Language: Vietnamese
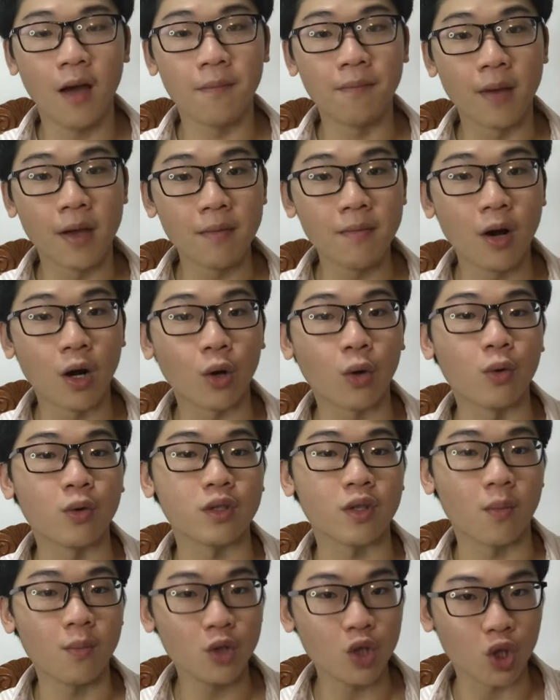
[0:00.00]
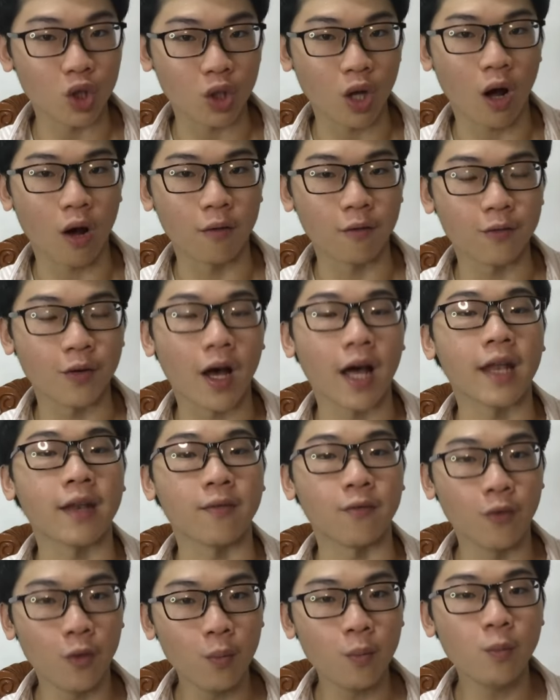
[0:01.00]
Bí mật cuộc sống trường thọ và hạnh
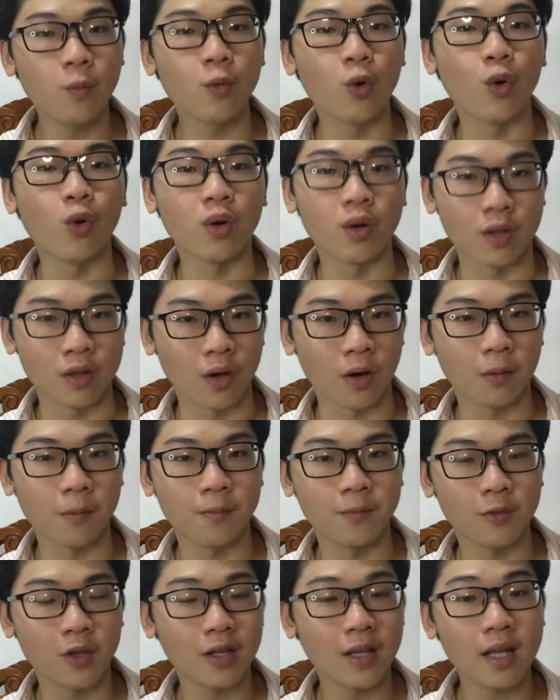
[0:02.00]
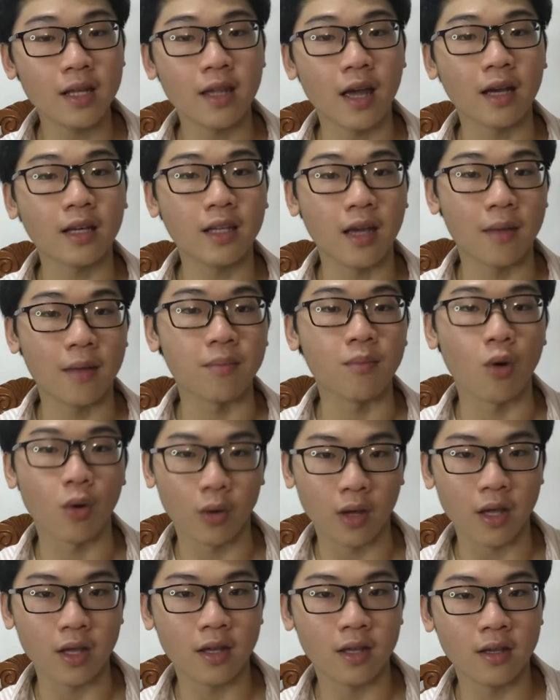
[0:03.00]
phúc của người Nhật do tác giả Ken Mogi